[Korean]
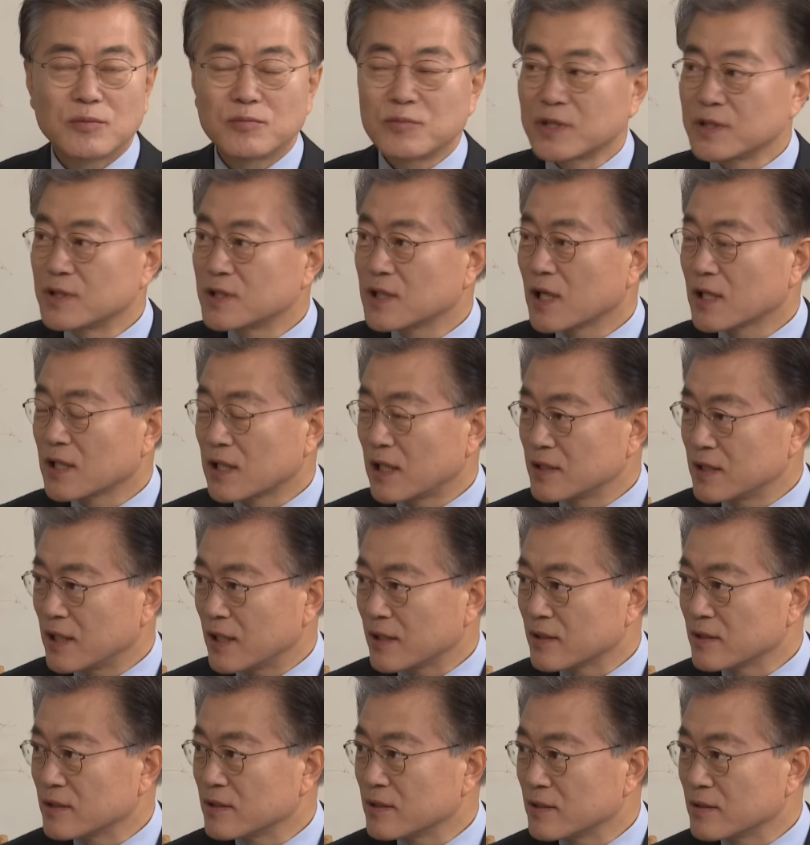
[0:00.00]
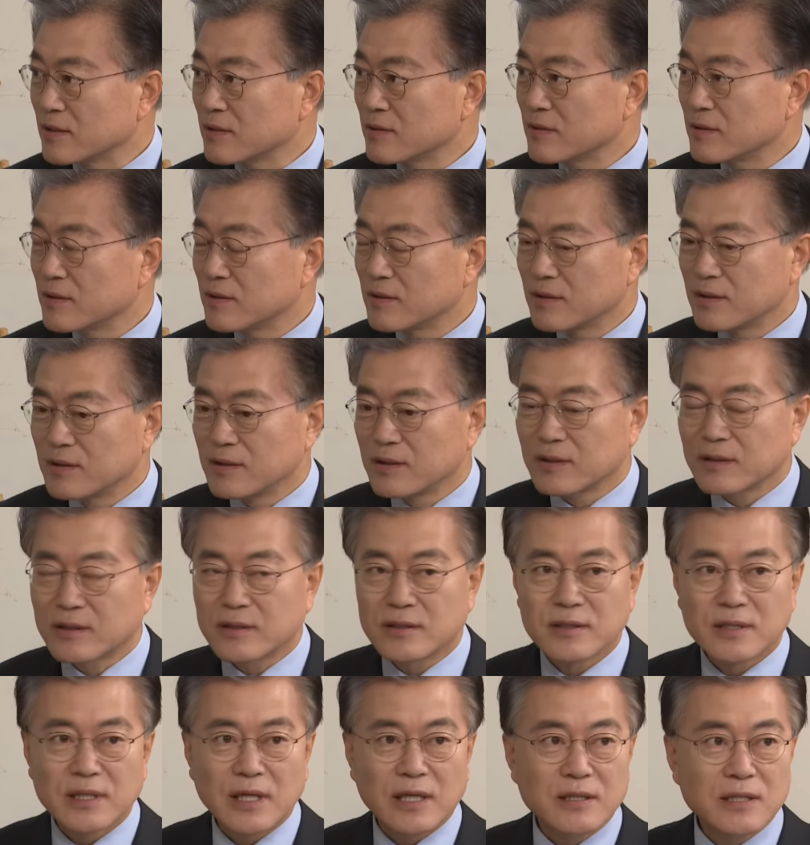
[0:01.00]
먼지가 나지 않는
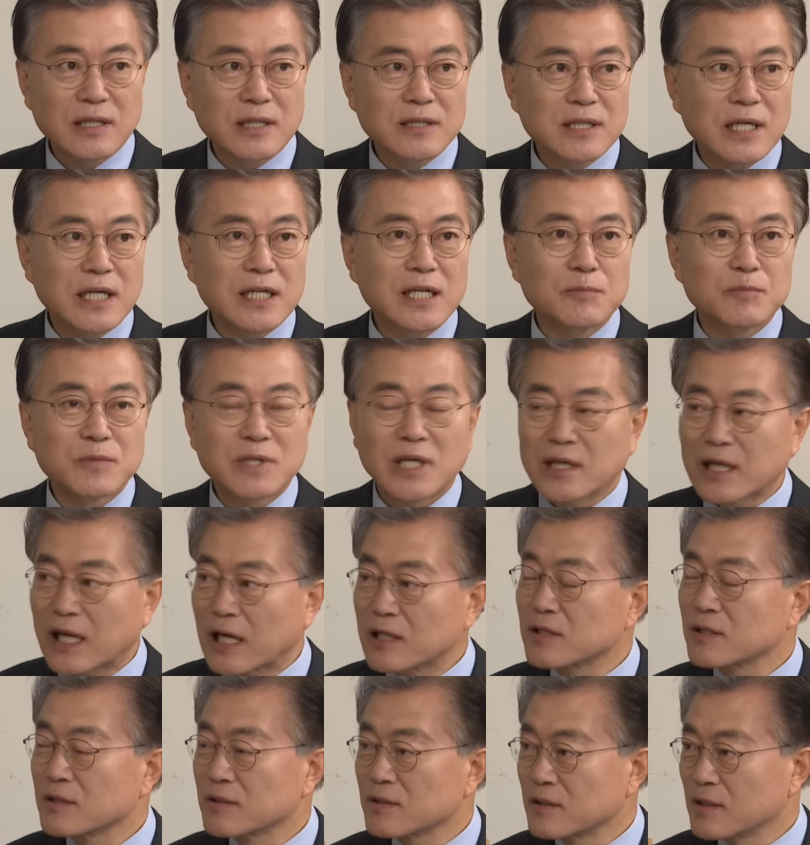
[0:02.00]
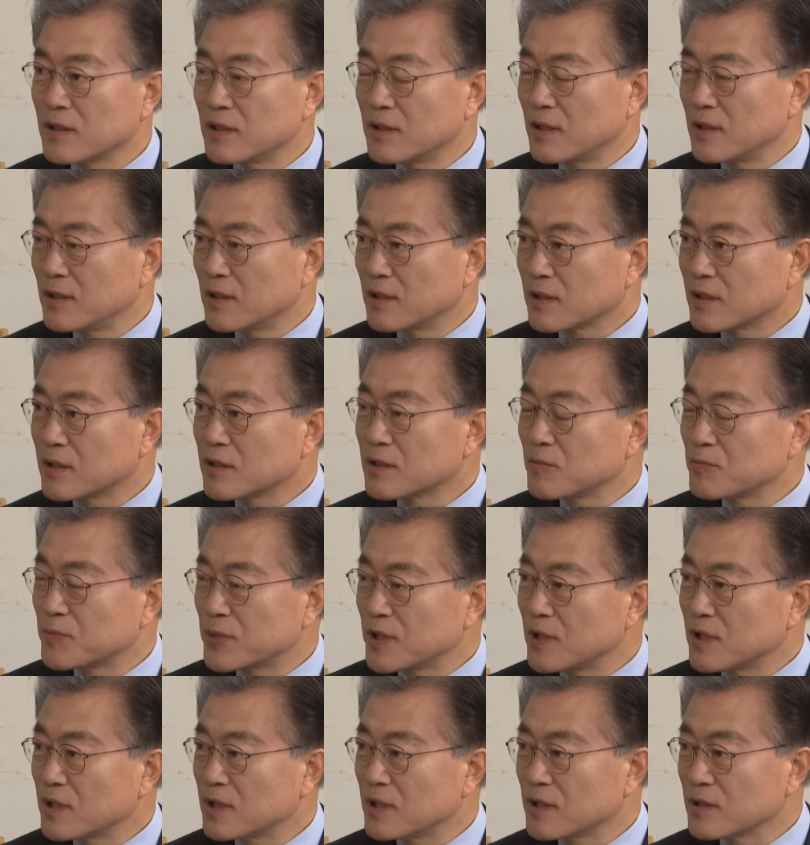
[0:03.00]
그런 깨끗한 사람이다라는 그런
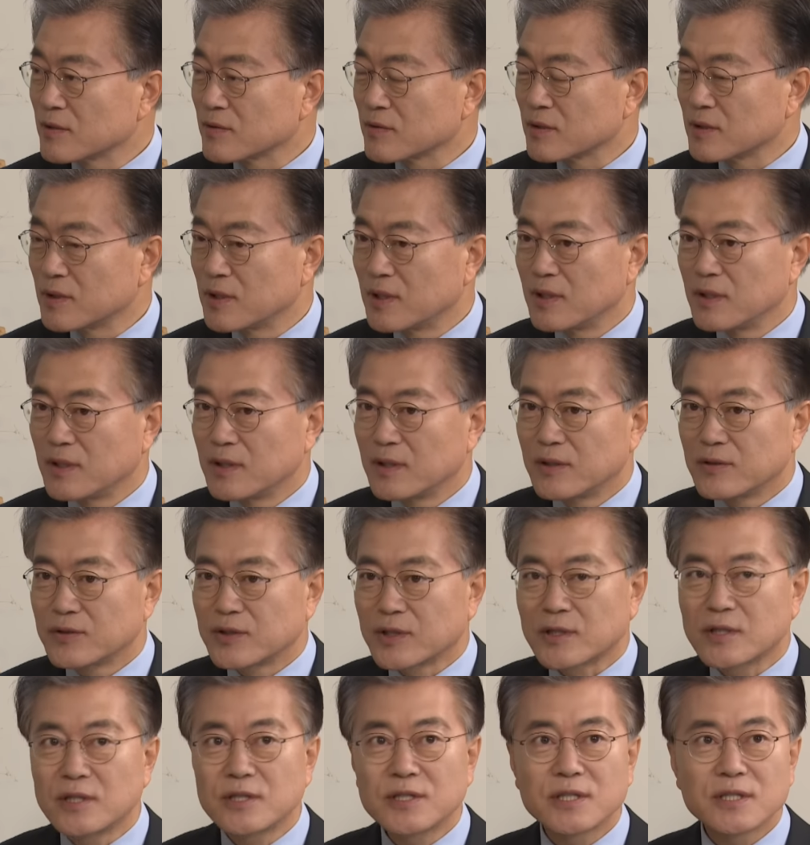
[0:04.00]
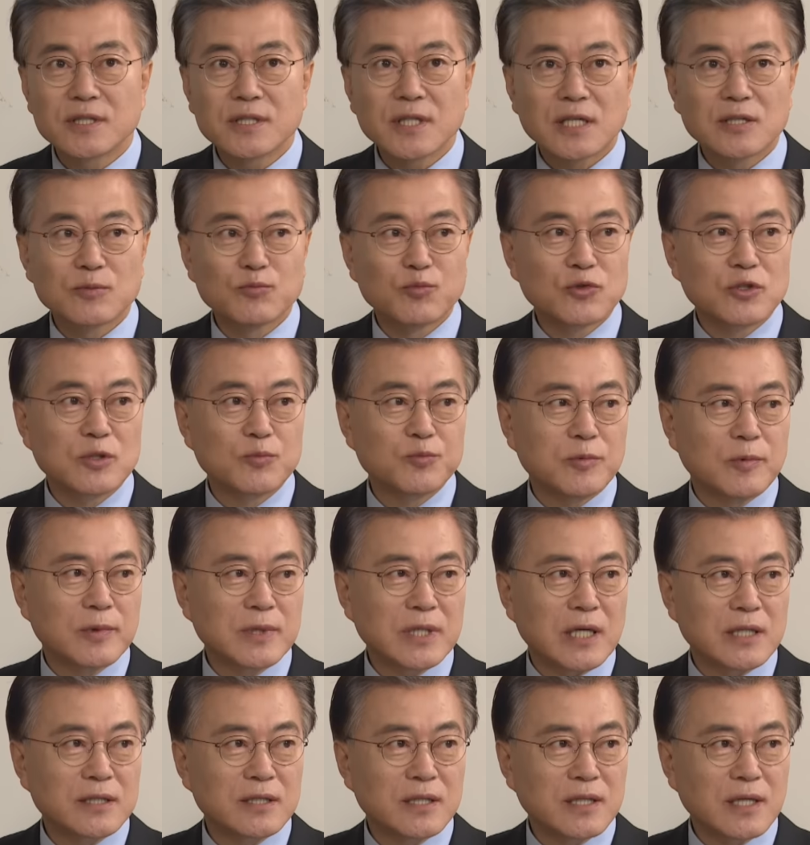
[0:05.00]
평은 저를 지지하는
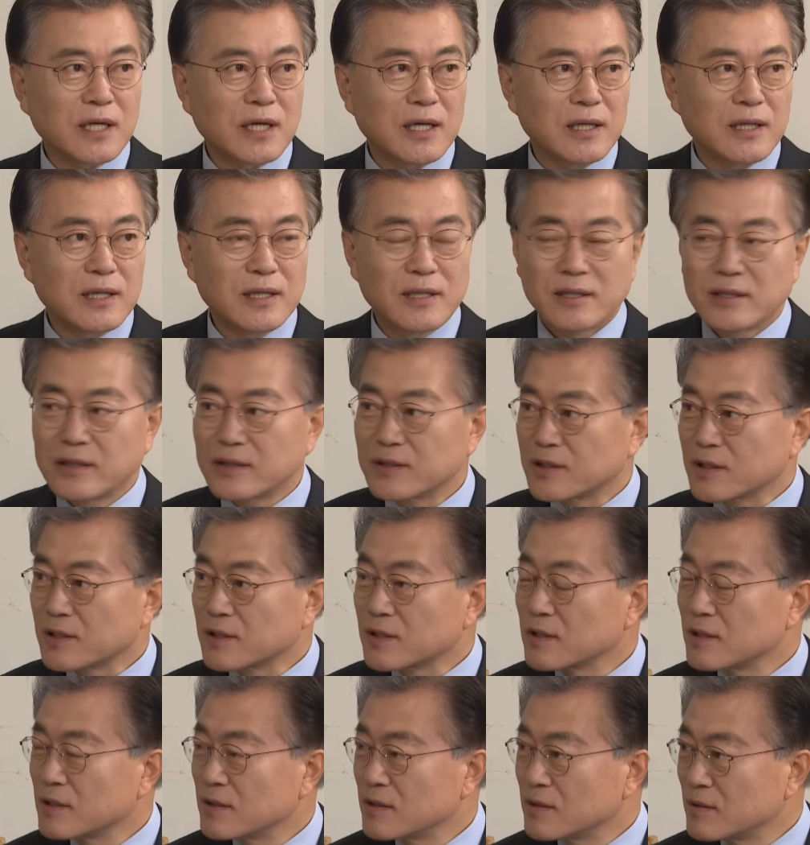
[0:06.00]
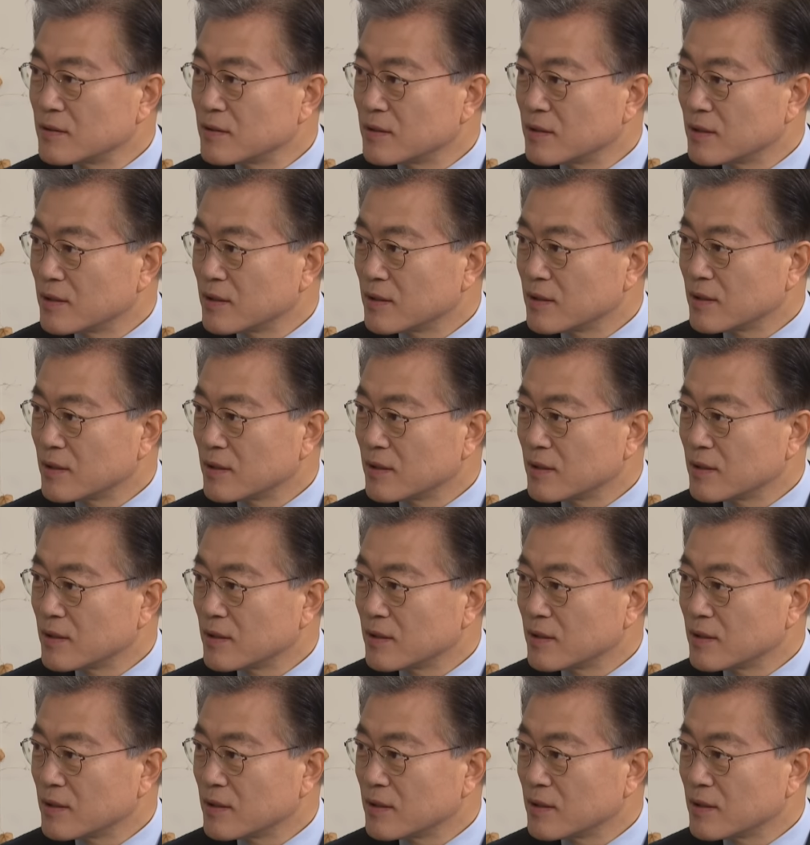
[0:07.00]
분들뿐만 아니라 저를